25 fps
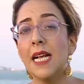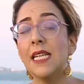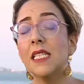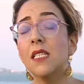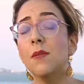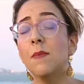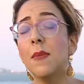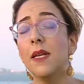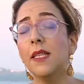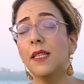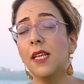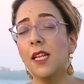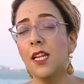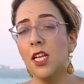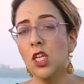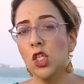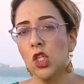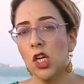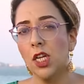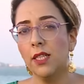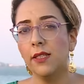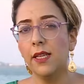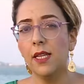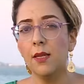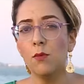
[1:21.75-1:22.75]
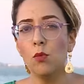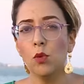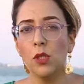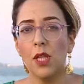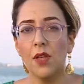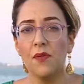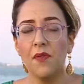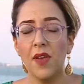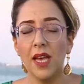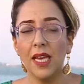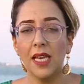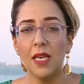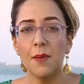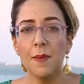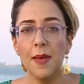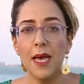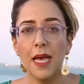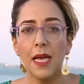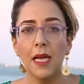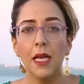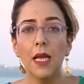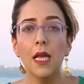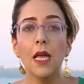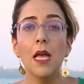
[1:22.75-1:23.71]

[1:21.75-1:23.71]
أزمة الهجرة المتفاقمة